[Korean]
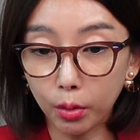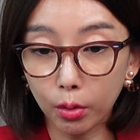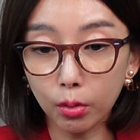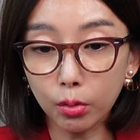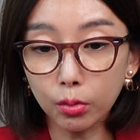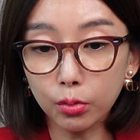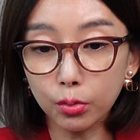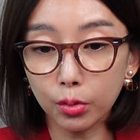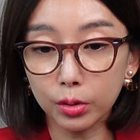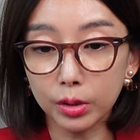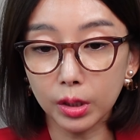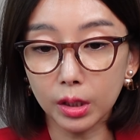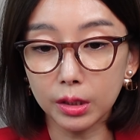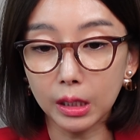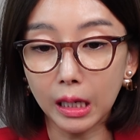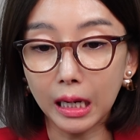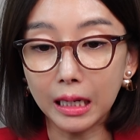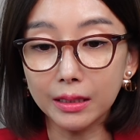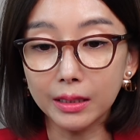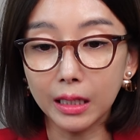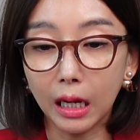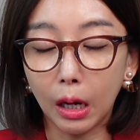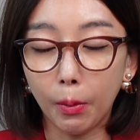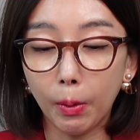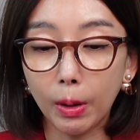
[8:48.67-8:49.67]
여론조사
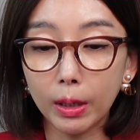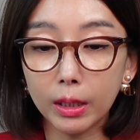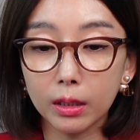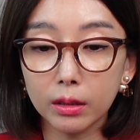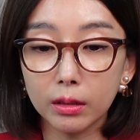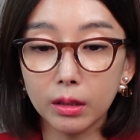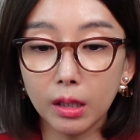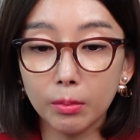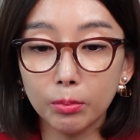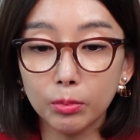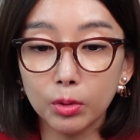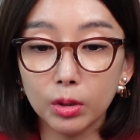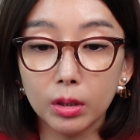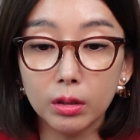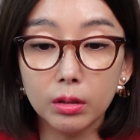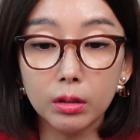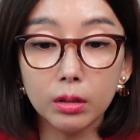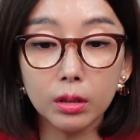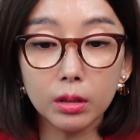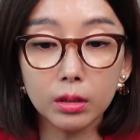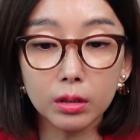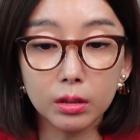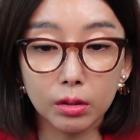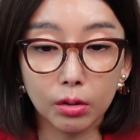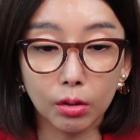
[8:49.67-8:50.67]
잘 나왔기 때문에
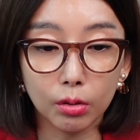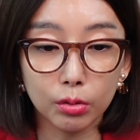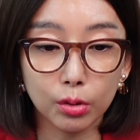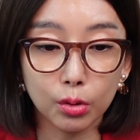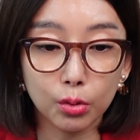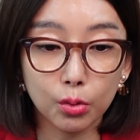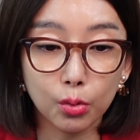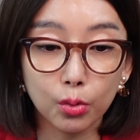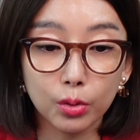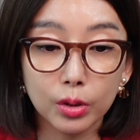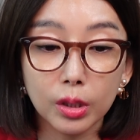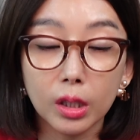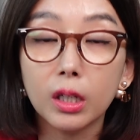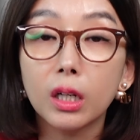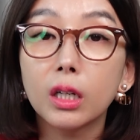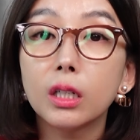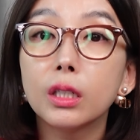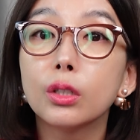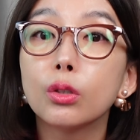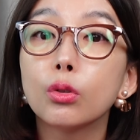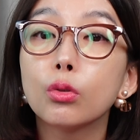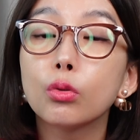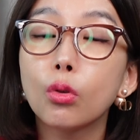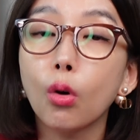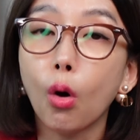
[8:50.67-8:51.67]
늘 그것을
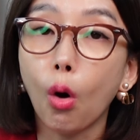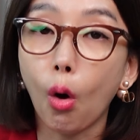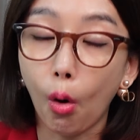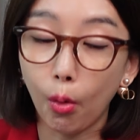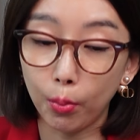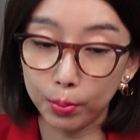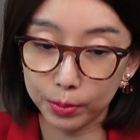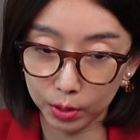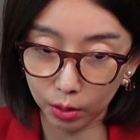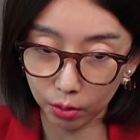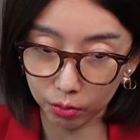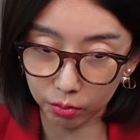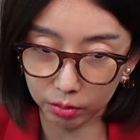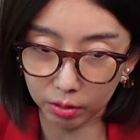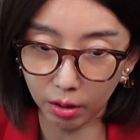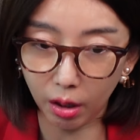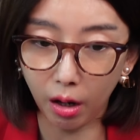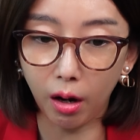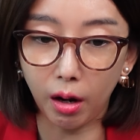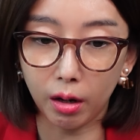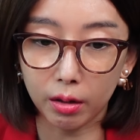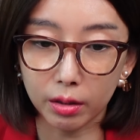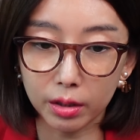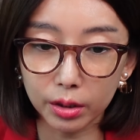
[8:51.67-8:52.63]
조작할 이유도 없었다.